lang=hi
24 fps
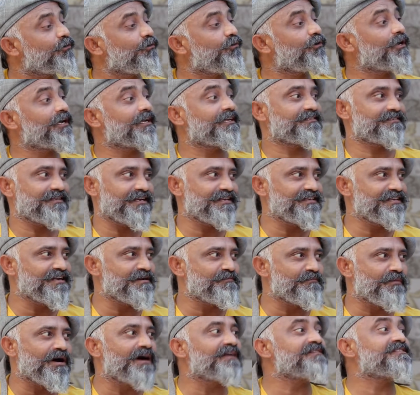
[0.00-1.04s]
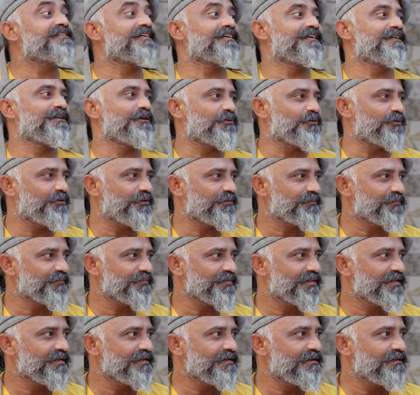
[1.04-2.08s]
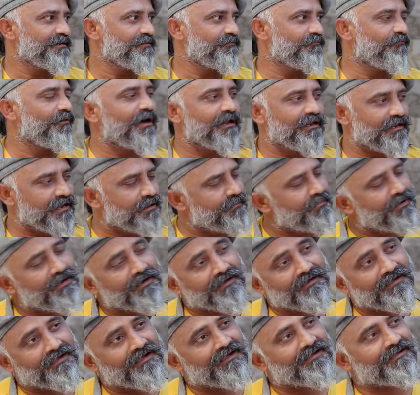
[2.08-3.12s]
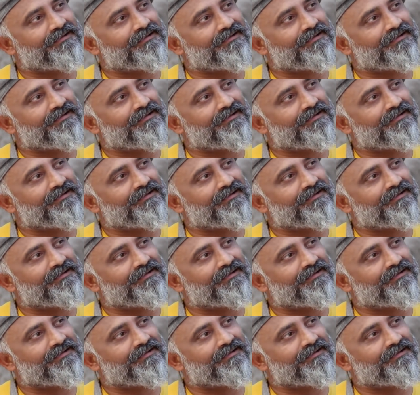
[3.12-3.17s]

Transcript: को रखे साइया मार सके ना कोई जी जी वाल ना बाका